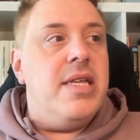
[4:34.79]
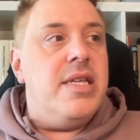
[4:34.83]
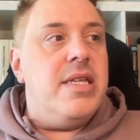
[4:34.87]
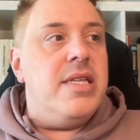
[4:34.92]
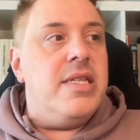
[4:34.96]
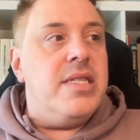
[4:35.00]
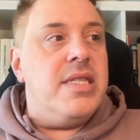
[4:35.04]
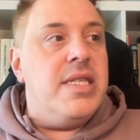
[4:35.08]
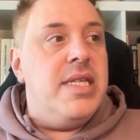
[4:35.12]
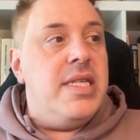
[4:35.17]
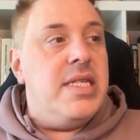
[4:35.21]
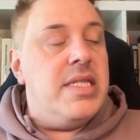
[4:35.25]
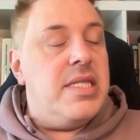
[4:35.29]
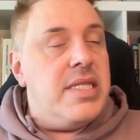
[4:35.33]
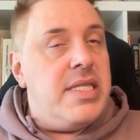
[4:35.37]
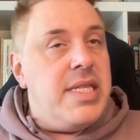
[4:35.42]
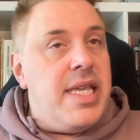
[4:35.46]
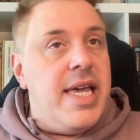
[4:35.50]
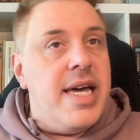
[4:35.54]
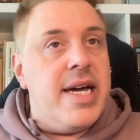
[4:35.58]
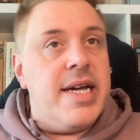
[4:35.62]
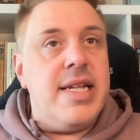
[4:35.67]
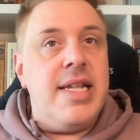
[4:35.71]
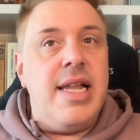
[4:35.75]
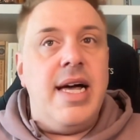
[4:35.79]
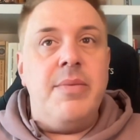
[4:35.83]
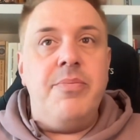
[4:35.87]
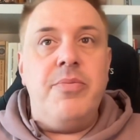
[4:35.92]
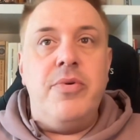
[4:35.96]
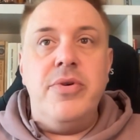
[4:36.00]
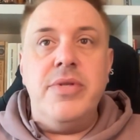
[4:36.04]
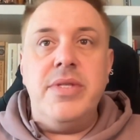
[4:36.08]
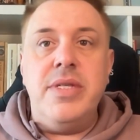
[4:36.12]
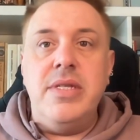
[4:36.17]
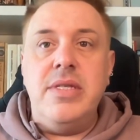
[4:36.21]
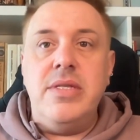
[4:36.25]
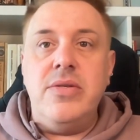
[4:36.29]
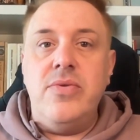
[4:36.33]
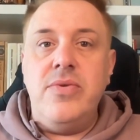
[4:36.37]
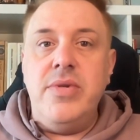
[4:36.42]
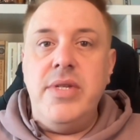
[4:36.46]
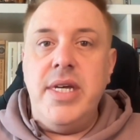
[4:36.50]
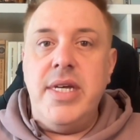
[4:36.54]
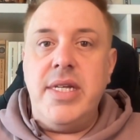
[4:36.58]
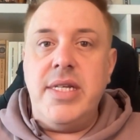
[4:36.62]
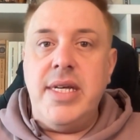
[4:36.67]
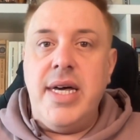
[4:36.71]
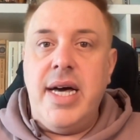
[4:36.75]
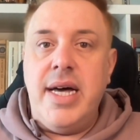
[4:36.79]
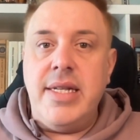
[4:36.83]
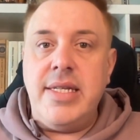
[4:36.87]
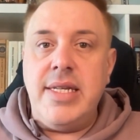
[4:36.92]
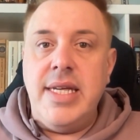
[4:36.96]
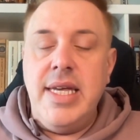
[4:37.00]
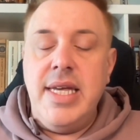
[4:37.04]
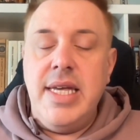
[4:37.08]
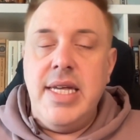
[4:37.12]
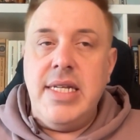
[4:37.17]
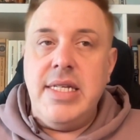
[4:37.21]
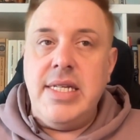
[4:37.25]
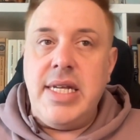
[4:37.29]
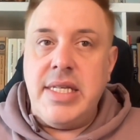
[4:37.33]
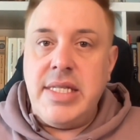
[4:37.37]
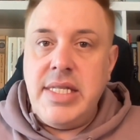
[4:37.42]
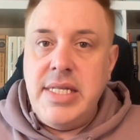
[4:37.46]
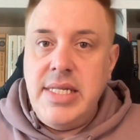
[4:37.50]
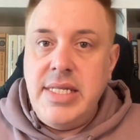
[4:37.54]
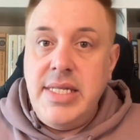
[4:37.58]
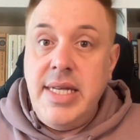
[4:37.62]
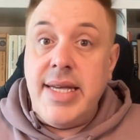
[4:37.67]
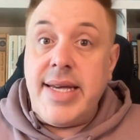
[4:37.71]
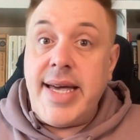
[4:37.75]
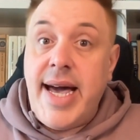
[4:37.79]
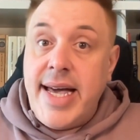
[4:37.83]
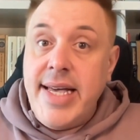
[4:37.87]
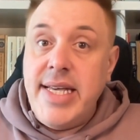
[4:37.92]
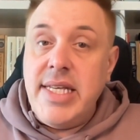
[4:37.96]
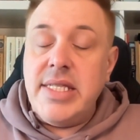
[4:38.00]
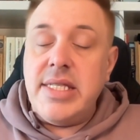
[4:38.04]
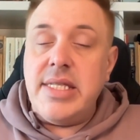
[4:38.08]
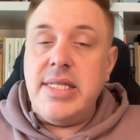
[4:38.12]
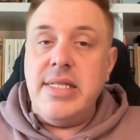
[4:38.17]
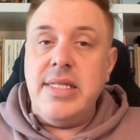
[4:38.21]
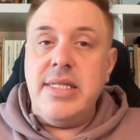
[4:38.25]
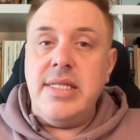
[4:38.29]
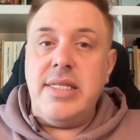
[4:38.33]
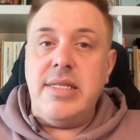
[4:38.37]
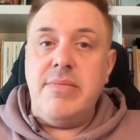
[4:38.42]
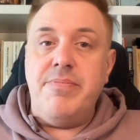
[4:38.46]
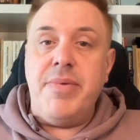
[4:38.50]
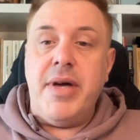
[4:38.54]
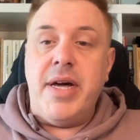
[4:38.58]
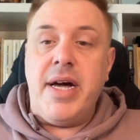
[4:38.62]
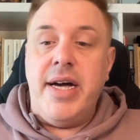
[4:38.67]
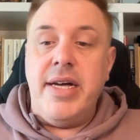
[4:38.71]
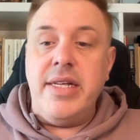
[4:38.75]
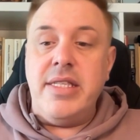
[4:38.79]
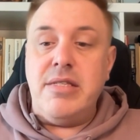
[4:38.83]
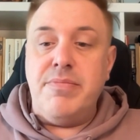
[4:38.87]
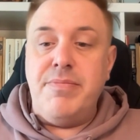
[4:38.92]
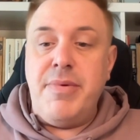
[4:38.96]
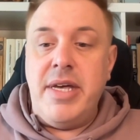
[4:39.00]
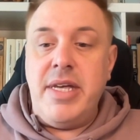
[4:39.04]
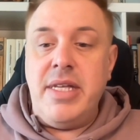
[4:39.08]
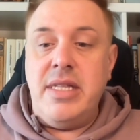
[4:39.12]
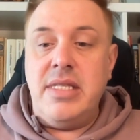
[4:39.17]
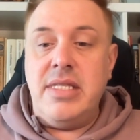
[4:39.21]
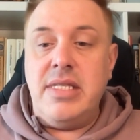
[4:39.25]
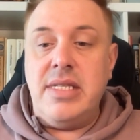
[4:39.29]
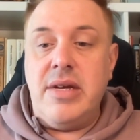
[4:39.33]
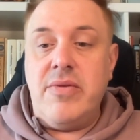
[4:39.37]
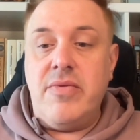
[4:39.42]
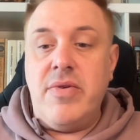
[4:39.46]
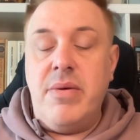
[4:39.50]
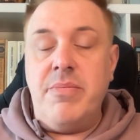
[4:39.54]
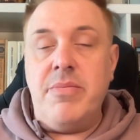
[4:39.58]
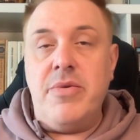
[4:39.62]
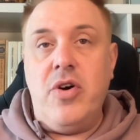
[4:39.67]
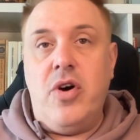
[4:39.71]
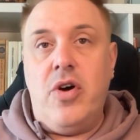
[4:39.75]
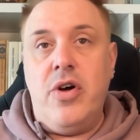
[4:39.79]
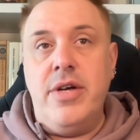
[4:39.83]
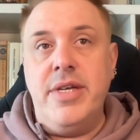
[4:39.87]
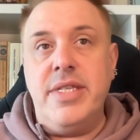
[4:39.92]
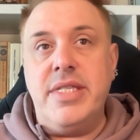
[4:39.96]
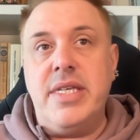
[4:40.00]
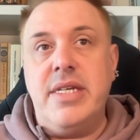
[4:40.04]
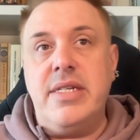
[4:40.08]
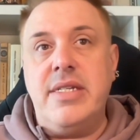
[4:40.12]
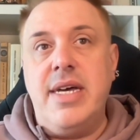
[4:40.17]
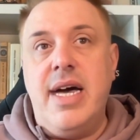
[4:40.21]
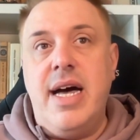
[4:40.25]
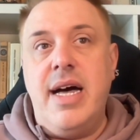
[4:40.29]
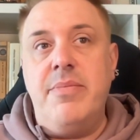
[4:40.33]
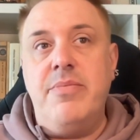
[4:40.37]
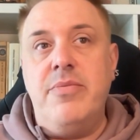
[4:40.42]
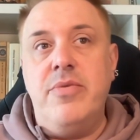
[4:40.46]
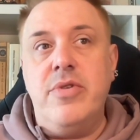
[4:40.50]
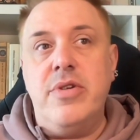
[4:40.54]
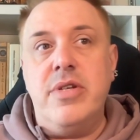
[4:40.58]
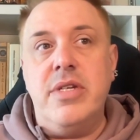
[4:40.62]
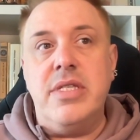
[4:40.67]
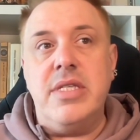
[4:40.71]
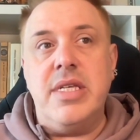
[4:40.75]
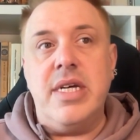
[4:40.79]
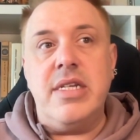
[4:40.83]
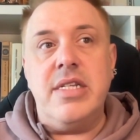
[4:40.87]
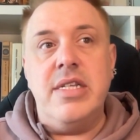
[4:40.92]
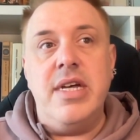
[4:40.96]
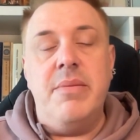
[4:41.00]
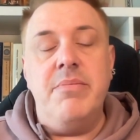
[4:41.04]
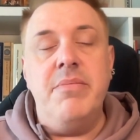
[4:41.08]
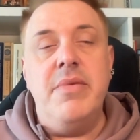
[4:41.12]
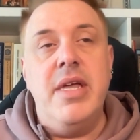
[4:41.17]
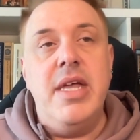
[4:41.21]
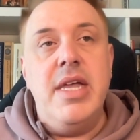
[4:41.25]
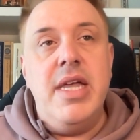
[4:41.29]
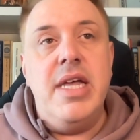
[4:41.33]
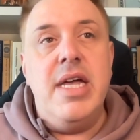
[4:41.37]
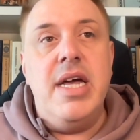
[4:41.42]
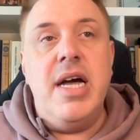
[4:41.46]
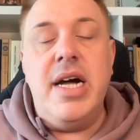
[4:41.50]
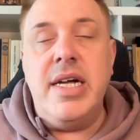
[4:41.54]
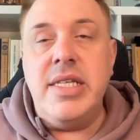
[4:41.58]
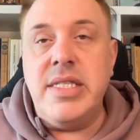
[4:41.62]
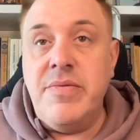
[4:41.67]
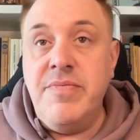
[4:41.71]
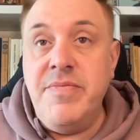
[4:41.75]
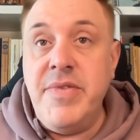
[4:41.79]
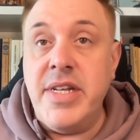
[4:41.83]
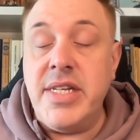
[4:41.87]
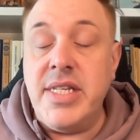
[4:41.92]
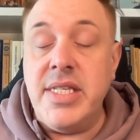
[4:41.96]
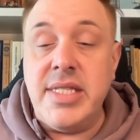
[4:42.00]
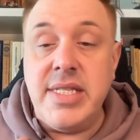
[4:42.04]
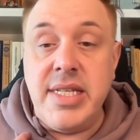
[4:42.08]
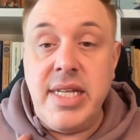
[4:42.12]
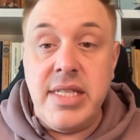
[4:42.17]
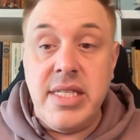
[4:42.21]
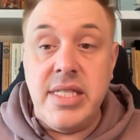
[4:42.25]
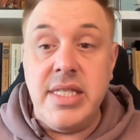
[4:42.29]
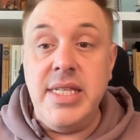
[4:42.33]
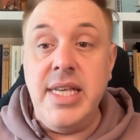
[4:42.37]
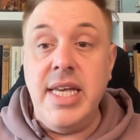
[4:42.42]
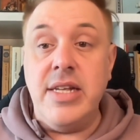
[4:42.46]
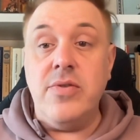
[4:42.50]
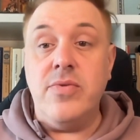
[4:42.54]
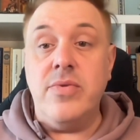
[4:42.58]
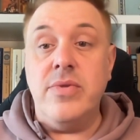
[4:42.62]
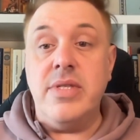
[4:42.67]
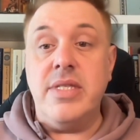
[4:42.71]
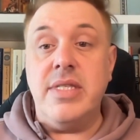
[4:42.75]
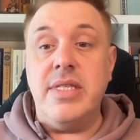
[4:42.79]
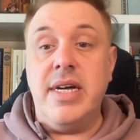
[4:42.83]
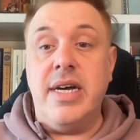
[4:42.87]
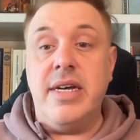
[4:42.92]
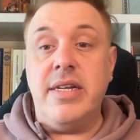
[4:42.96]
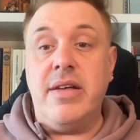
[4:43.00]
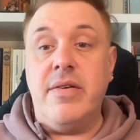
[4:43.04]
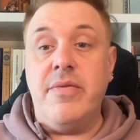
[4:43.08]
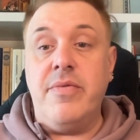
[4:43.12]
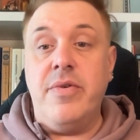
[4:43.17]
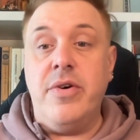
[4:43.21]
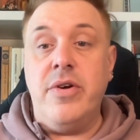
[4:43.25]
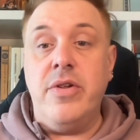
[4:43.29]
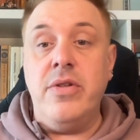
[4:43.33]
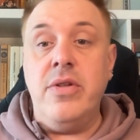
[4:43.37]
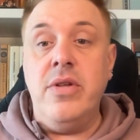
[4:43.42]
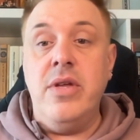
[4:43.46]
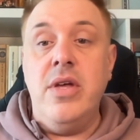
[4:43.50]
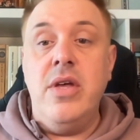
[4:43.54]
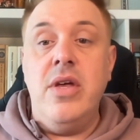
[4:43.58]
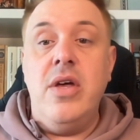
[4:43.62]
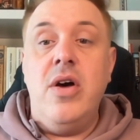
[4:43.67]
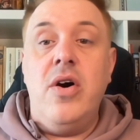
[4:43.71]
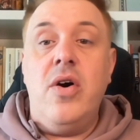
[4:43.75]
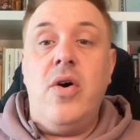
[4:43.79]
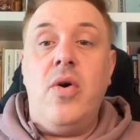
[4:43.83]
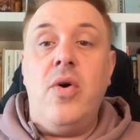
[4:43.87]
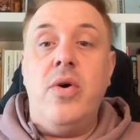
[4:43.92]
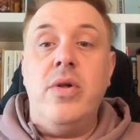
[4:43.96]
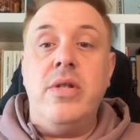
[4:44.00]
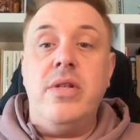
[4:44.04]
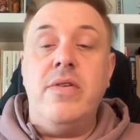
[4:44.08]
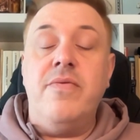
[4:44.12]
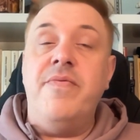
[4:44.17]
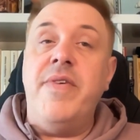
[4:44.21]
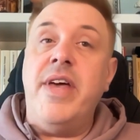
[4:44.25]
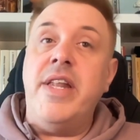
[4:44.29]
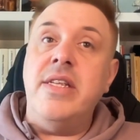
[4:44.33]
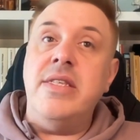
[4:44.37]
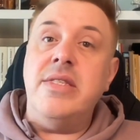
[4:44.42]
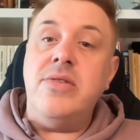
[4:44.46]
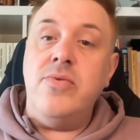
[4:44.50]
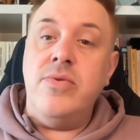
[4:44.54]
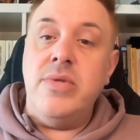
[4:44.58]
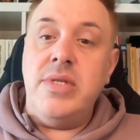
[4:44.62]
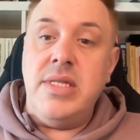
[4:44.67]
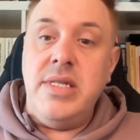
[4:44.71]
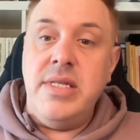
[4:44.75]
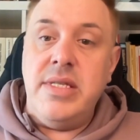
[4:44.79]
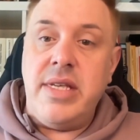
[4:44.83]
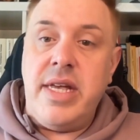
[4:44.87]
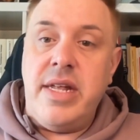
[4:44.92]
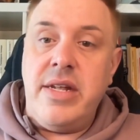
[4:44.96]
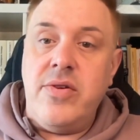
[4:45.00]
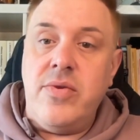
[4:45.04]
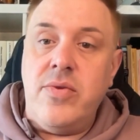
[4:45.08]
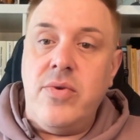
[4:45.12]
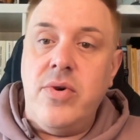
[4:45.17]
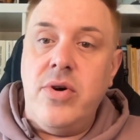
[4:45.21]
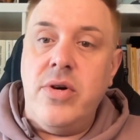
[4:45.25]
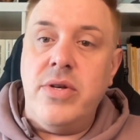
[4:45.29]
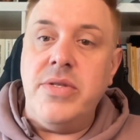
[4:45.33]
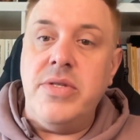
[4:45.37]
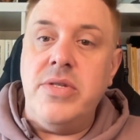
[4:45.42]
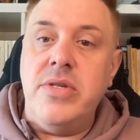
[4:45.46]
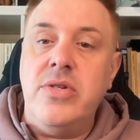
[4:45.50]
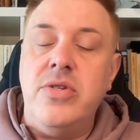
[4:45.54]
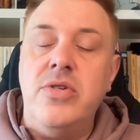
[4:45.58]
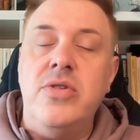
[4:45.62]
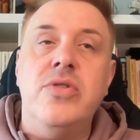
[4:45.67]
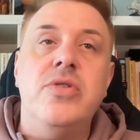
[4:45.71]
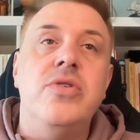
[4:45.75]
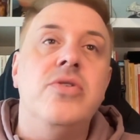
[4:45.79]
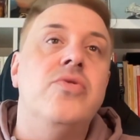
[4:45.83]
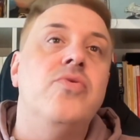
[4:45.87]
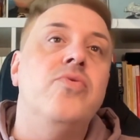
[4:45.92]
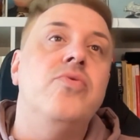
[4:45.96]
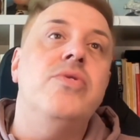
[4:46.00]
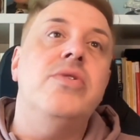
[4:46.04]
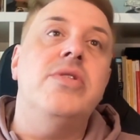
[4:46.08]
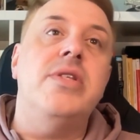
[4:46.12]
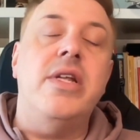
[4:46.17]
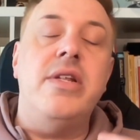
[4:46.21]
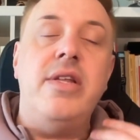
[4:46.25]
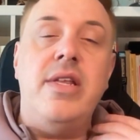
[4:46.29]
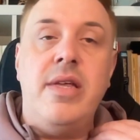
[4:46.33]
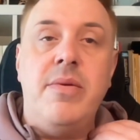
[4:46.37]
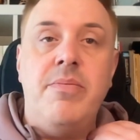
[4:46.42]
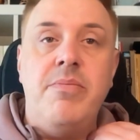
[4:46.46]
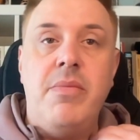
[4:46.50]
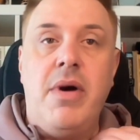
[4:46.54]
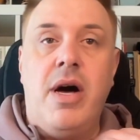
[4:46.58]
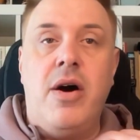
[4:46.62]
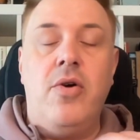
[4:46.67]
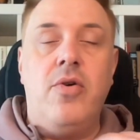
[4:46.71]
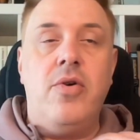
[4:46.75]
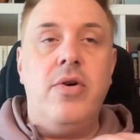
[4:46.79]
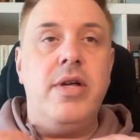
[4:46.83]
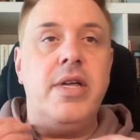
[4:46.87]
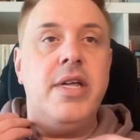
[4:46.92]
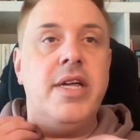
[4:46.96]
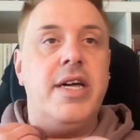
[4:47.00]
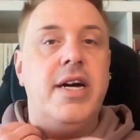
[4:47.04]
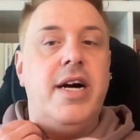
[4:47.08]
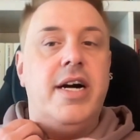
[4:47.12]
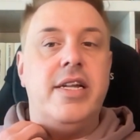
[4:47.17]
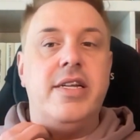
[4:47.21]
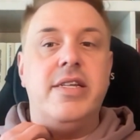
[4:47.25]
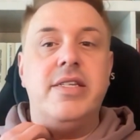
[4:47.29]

sich sehr klar positioniert hat, dass sich die Geissens bereits bei Instagram geäußert haben und gesagt haben, also wir distanzieren uns da davon und wenn es uns die Sendung kostet, ist es uns dann eben auch egal.